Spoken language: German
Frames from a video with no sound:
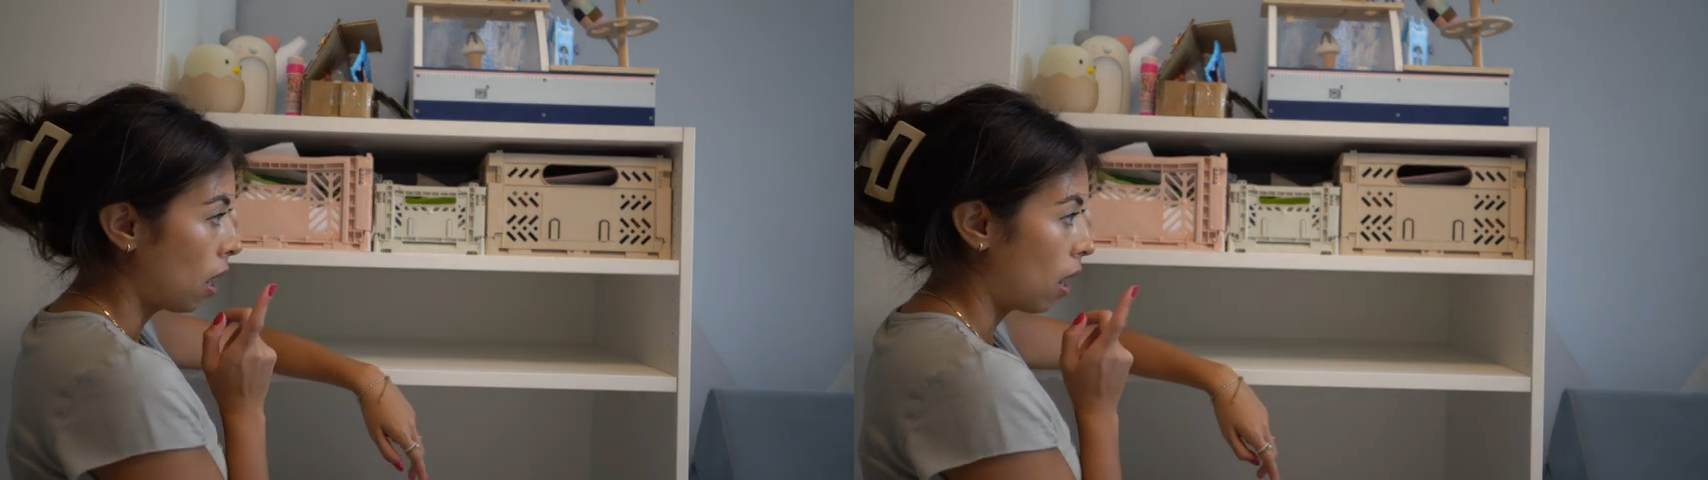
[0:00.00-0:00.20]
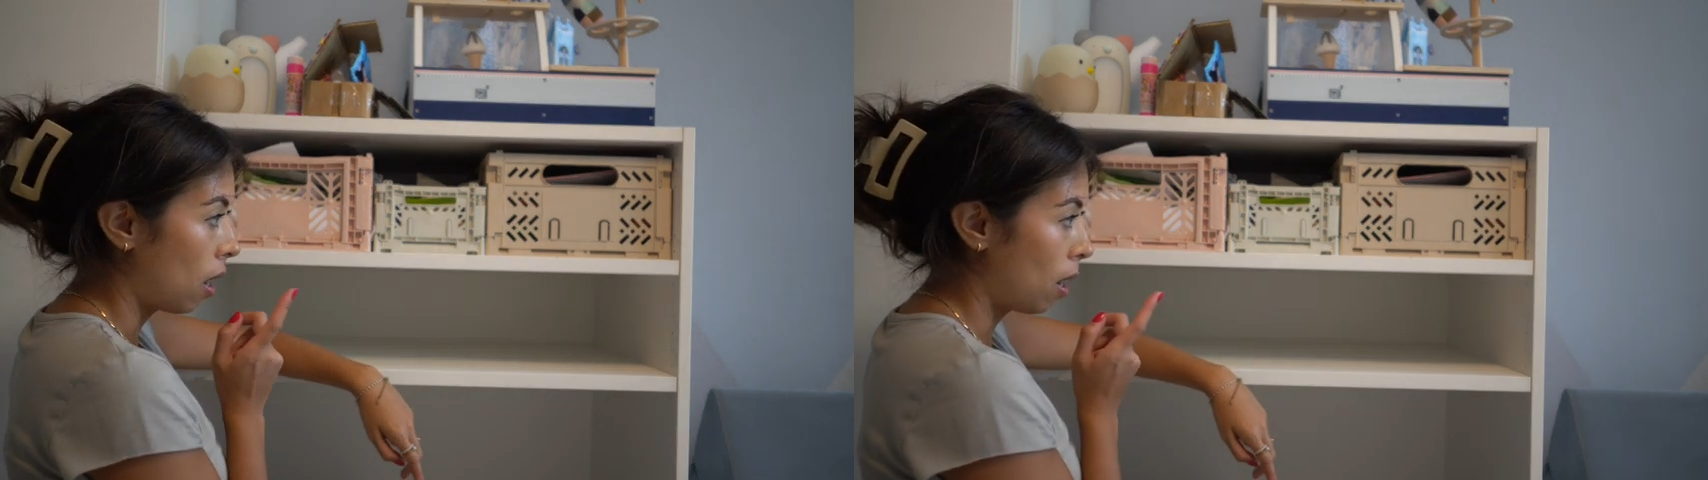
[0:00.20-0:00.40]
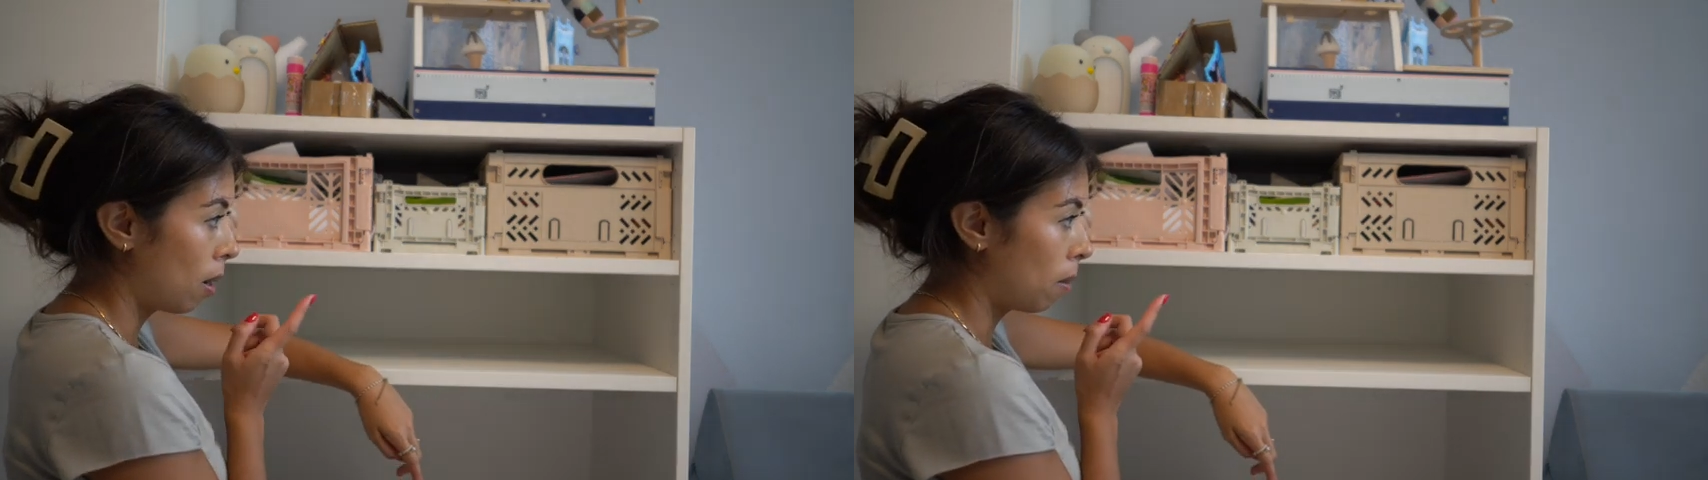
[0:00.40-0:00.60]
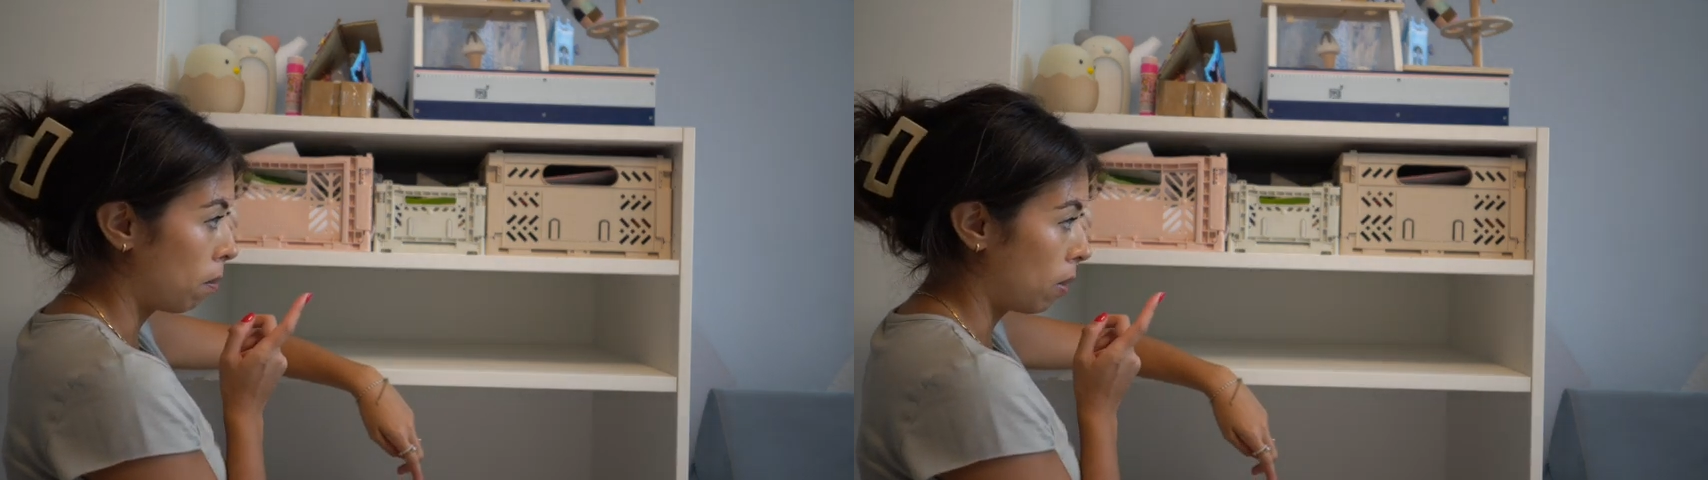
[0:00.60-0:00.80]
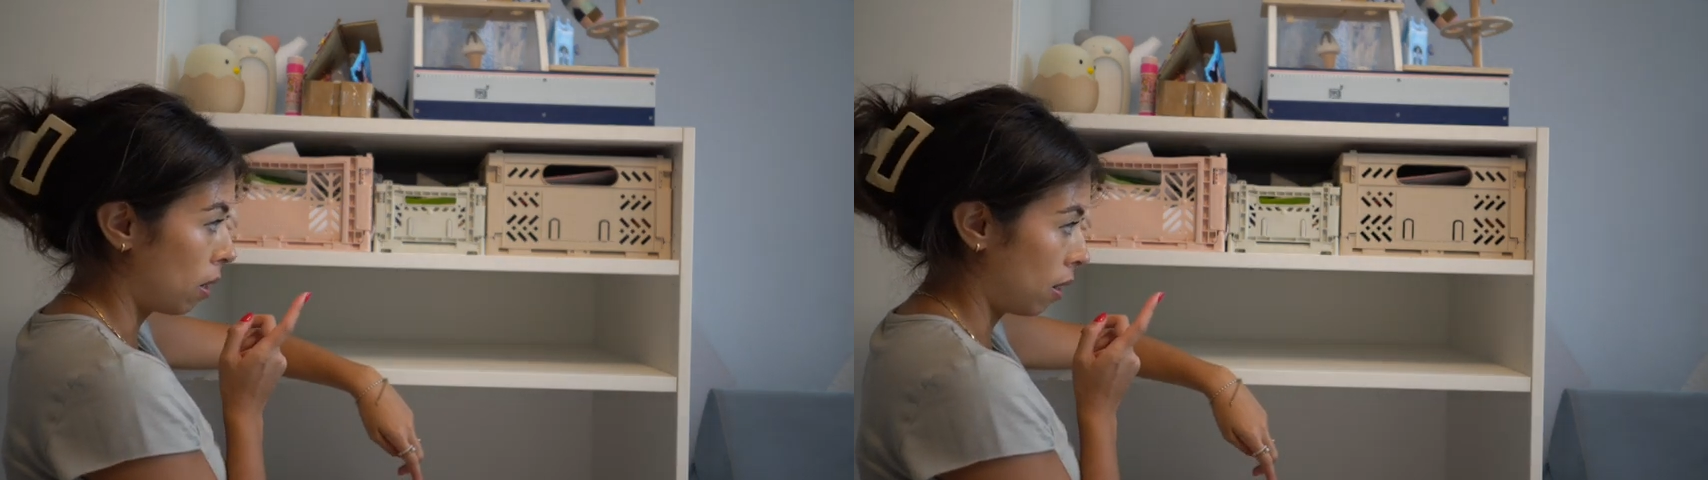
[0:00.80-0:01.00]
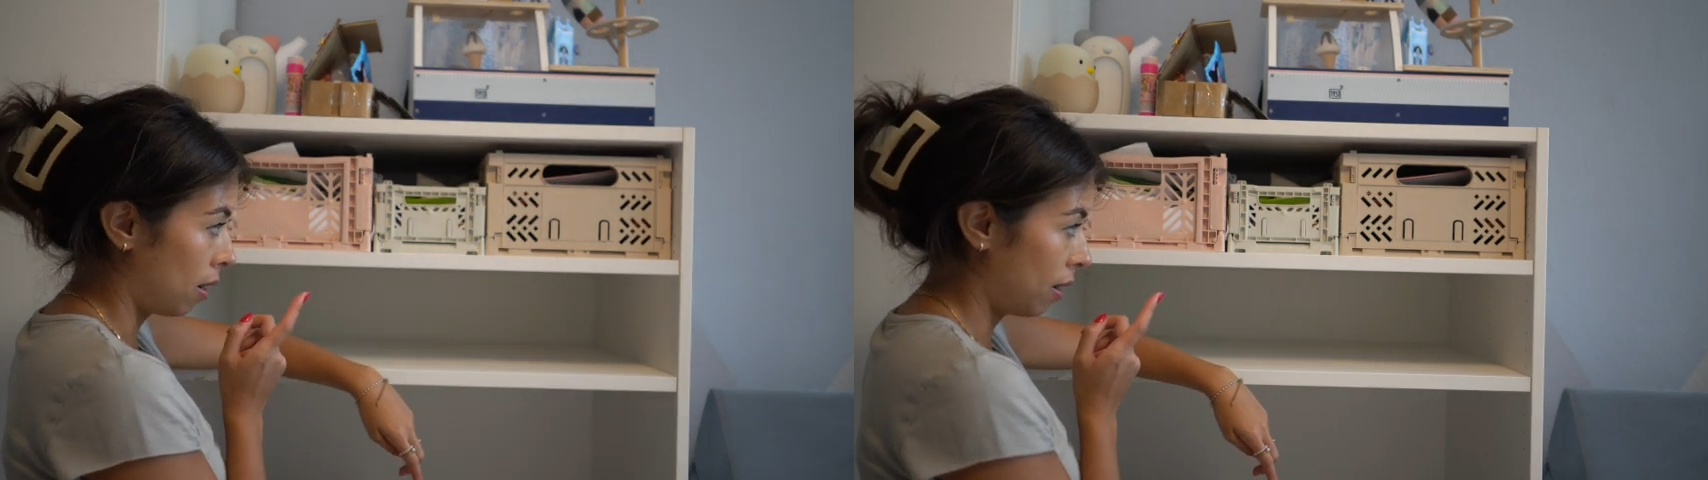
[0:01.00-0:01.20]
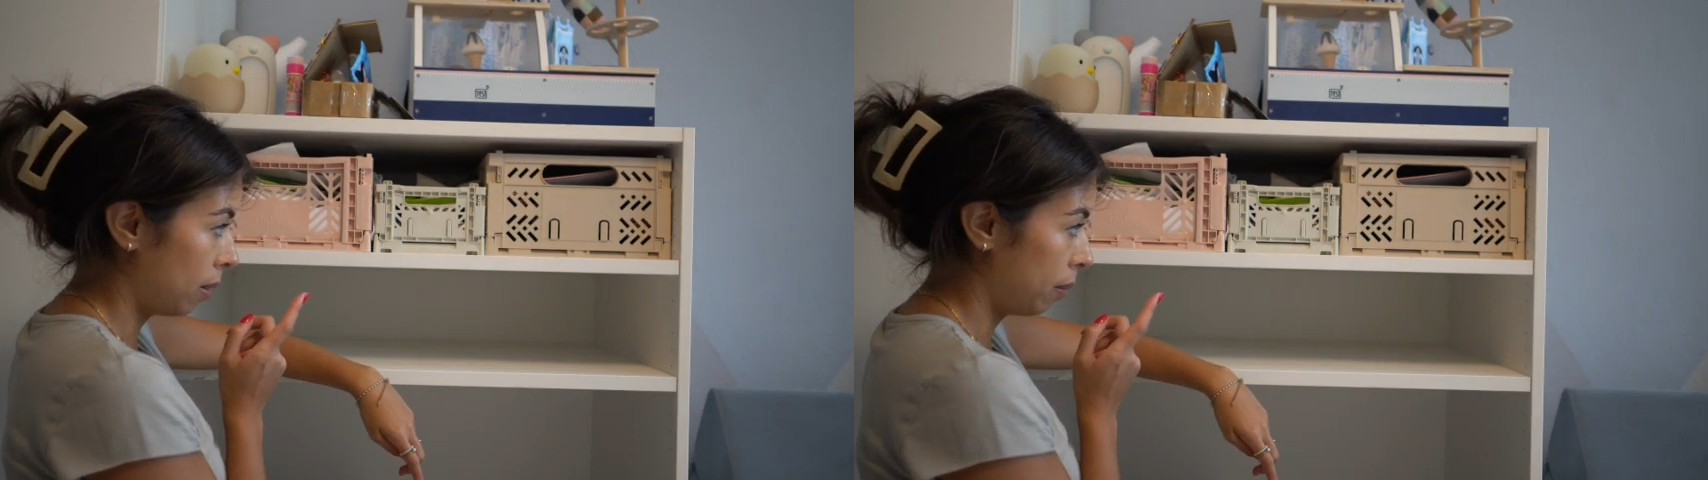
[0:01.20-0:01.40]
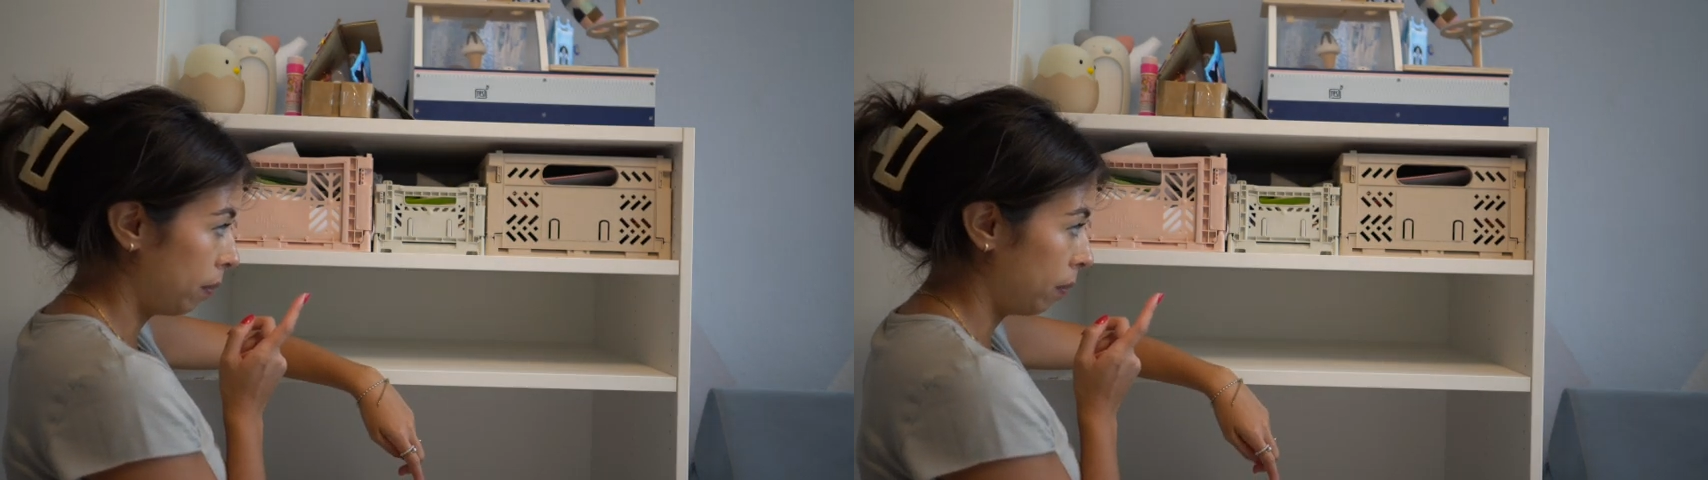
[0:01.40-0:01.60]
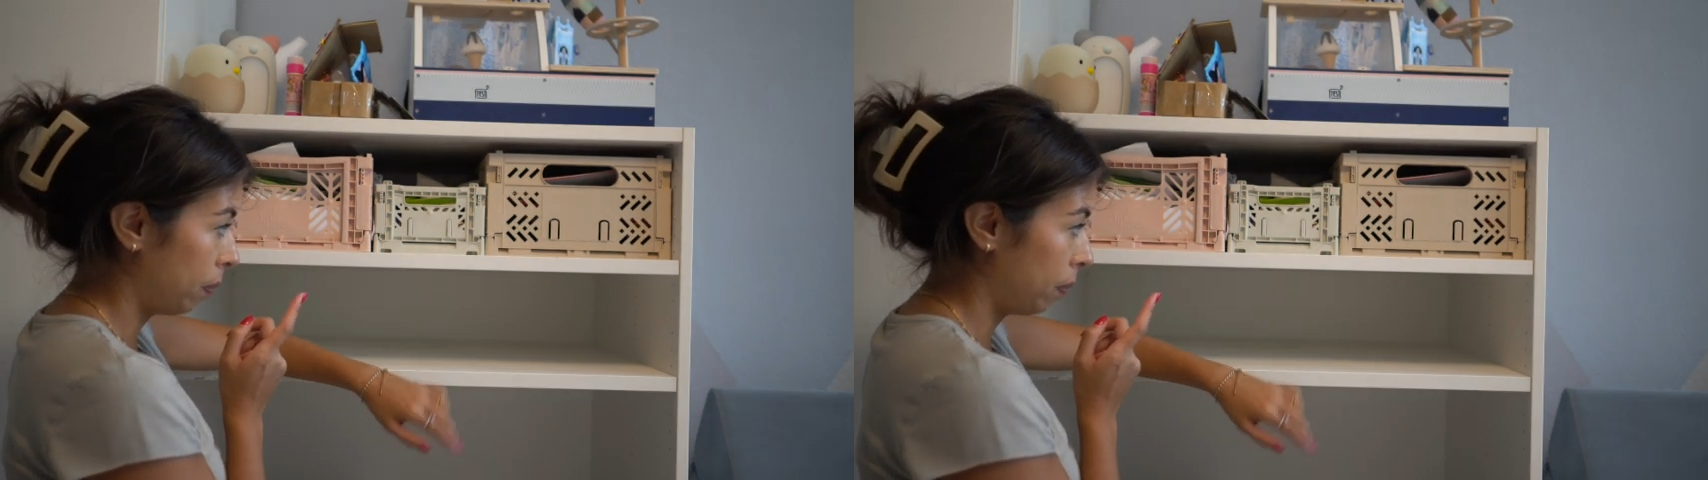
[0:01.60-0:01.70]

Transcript: Aber